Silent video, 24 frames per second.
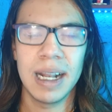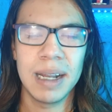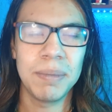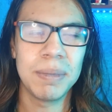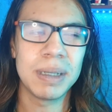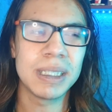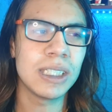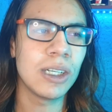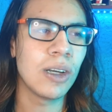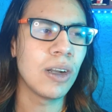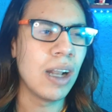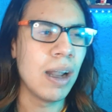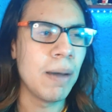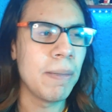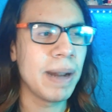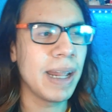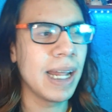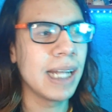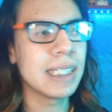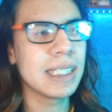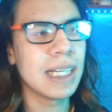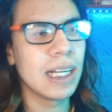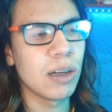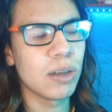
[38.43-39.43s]
animación, la
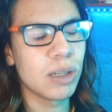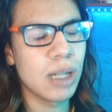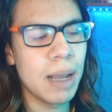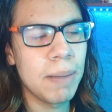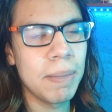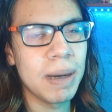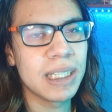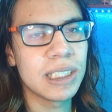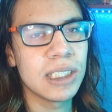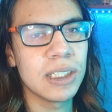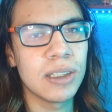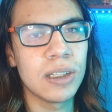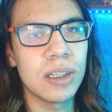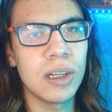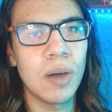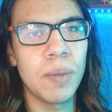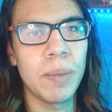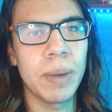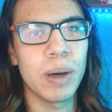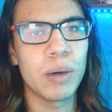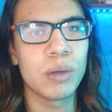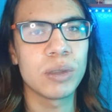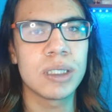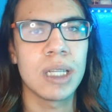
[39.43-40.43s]
verdad es que los live action no
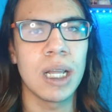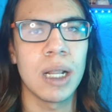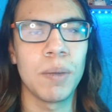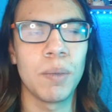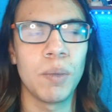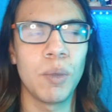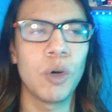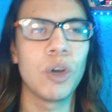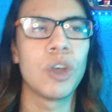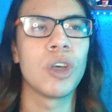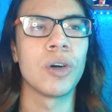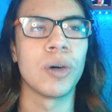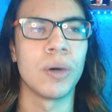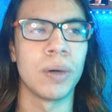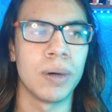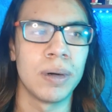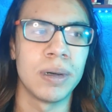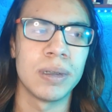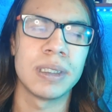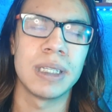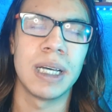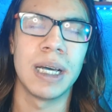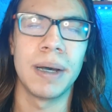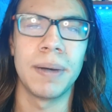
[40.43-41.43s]
me gustan mucho,
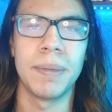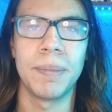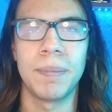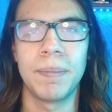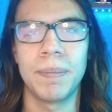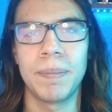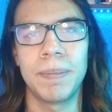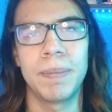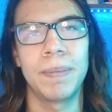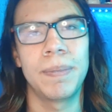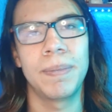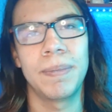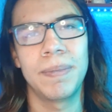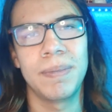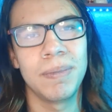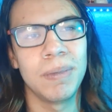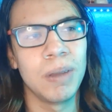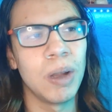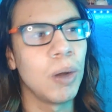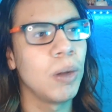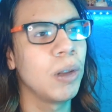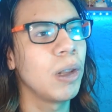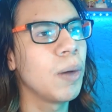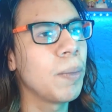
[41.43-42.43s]
o sea,
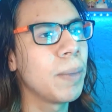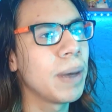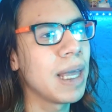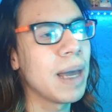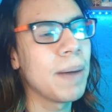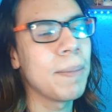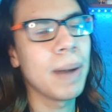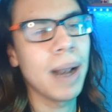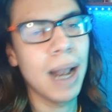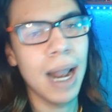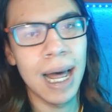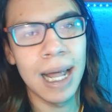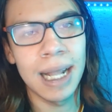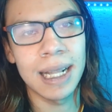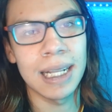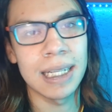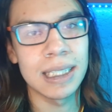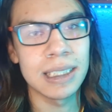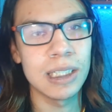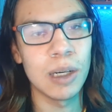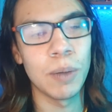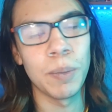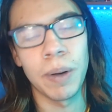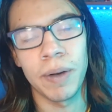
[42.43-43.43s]
no, no me llama la
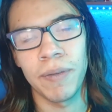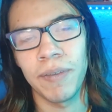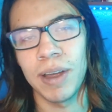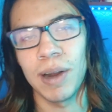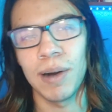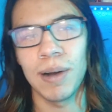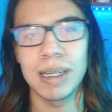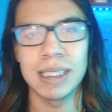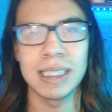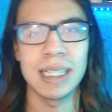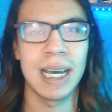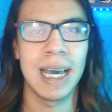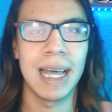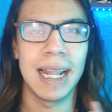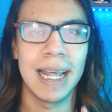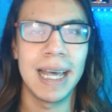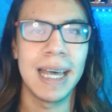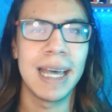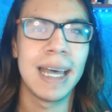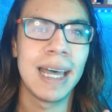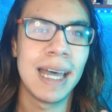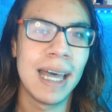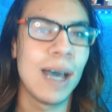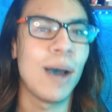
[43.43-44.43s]
atención, prefiero que se
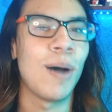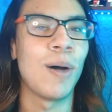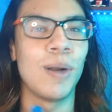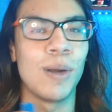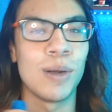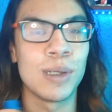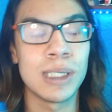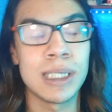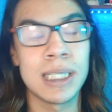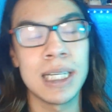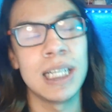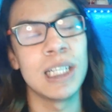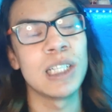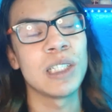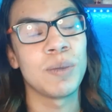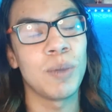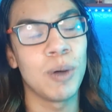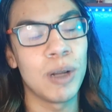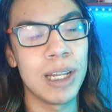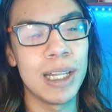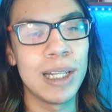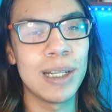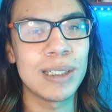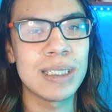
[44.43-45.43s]
quede con los diseños
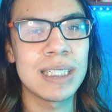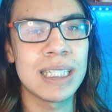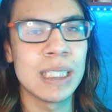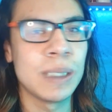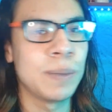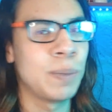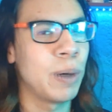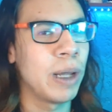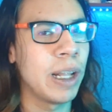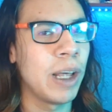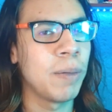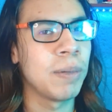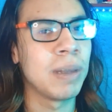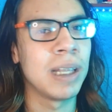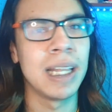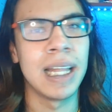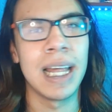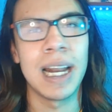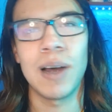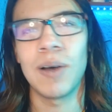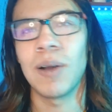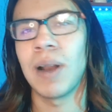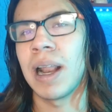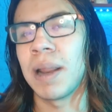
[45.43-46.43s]
bonitos que se puede
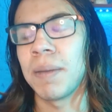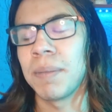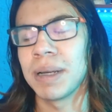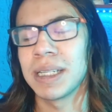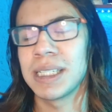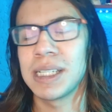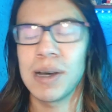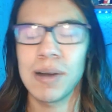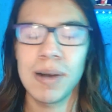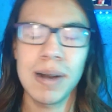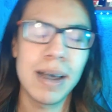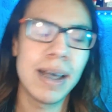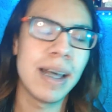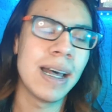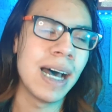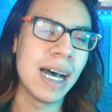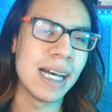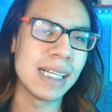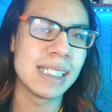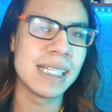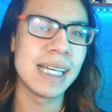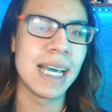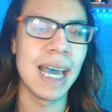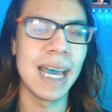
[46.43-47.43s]
obtener con animación,
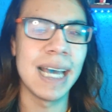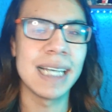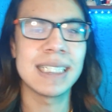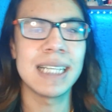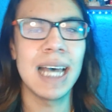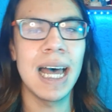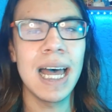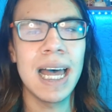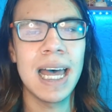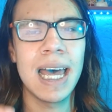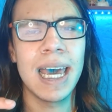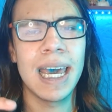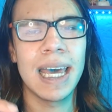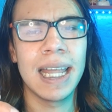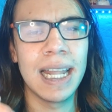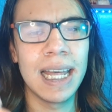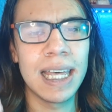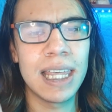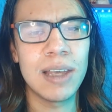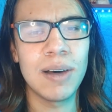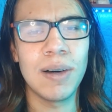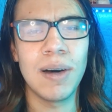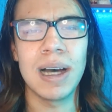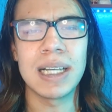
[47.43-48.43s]
así que esa, y de
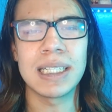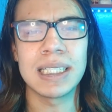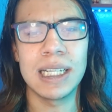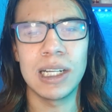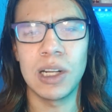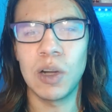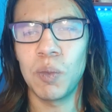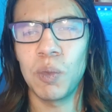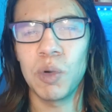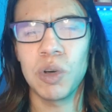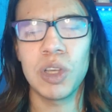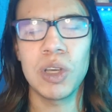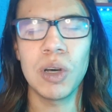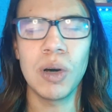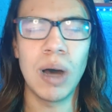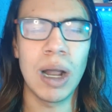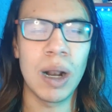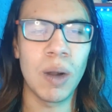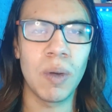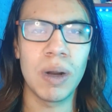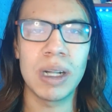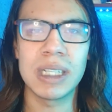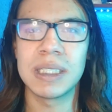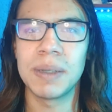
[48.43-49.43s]
hecho hace no mucho,
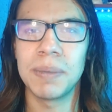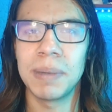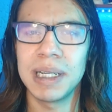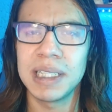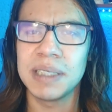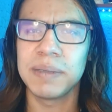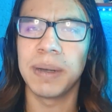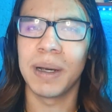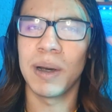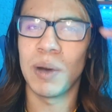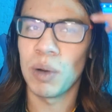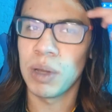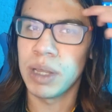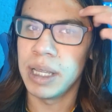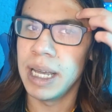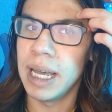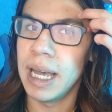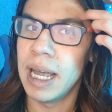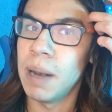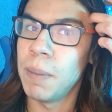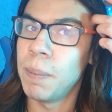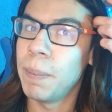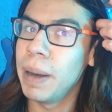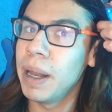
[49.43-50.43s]
algunas semanas me
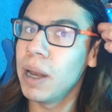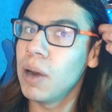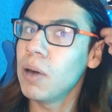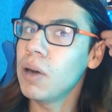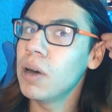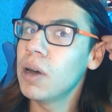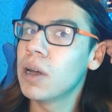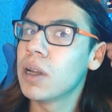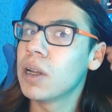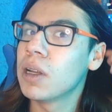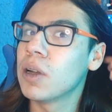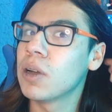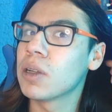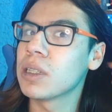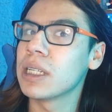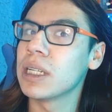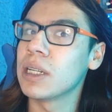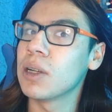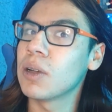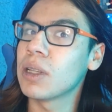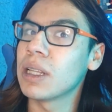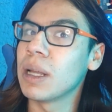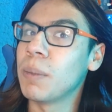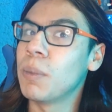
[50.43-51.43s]
corté el pelo, no se
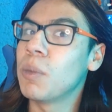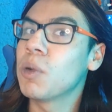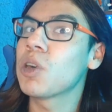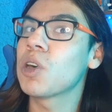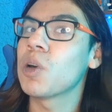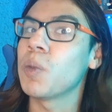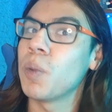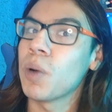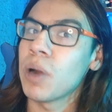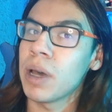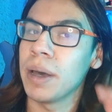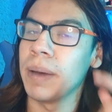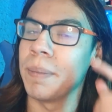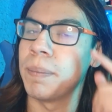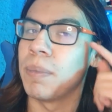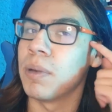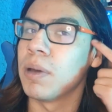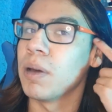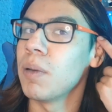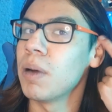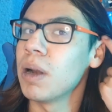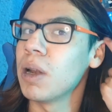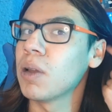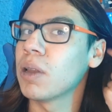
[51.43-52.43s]
nota mucho porque
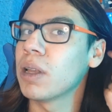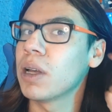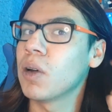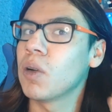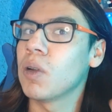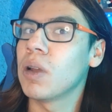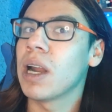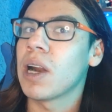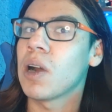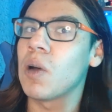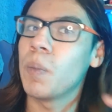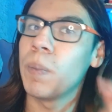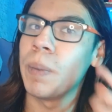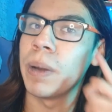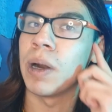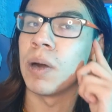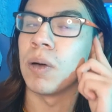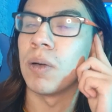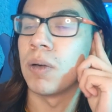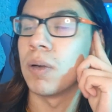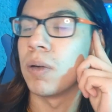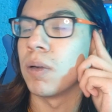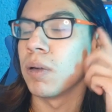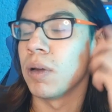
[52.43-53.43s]
igual lo tengo largo,
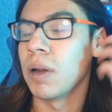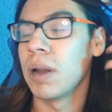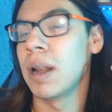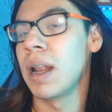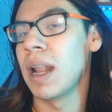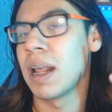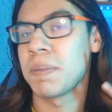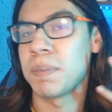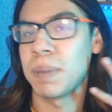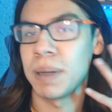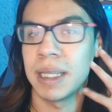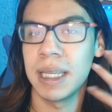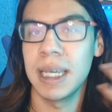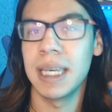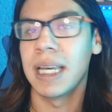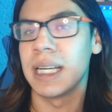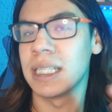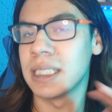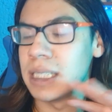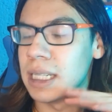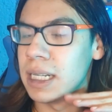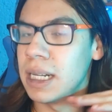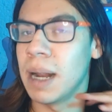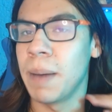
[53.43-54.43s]
pero eh, las
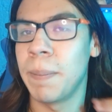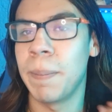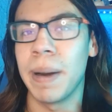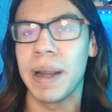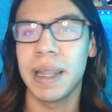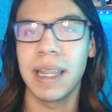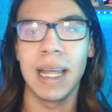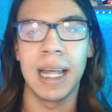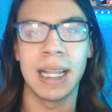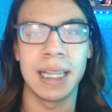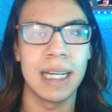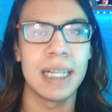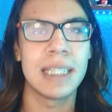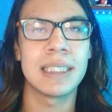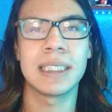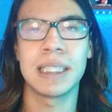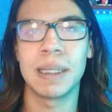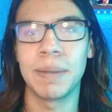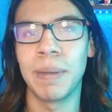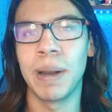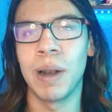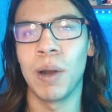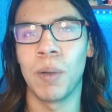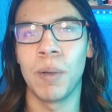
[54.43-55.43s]
patillas y la parte de atrás sí
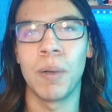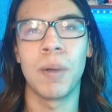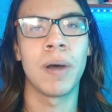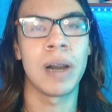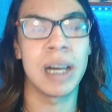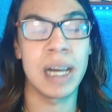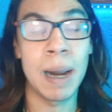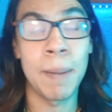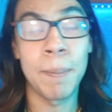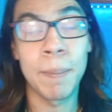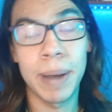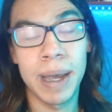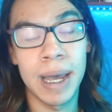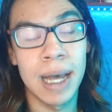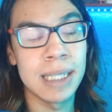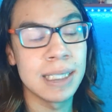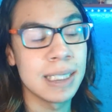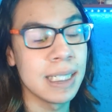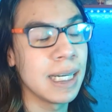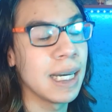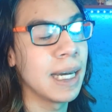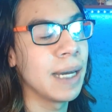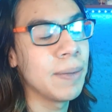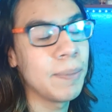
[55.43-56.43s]
me lo rapé,
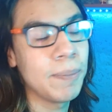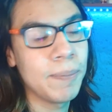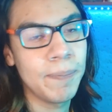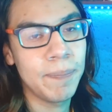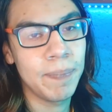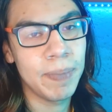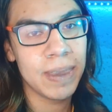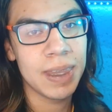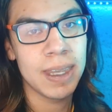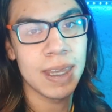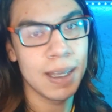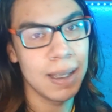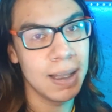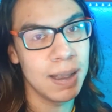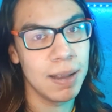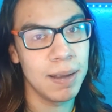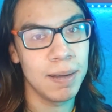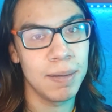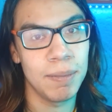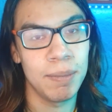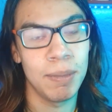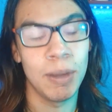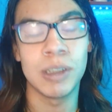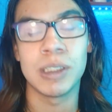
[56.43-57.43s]
así que
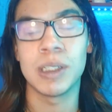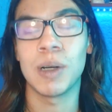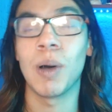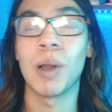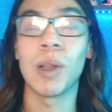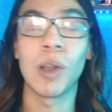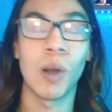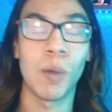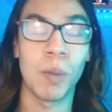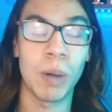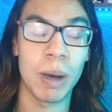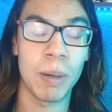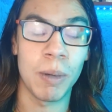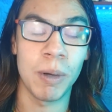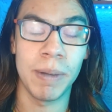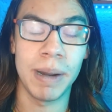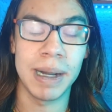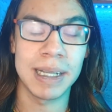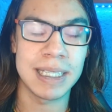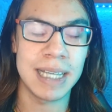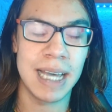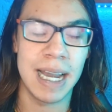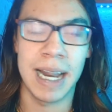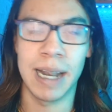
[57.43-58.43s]
no sé cuándo lo voy a volver a
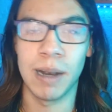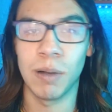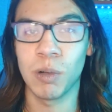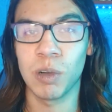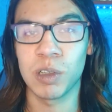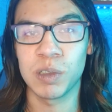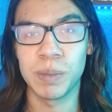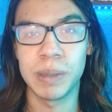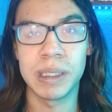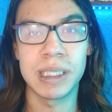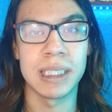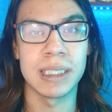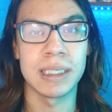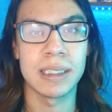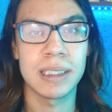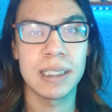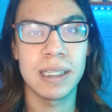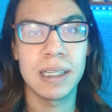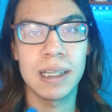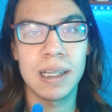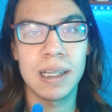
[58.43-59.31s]
hacer, en unos meses.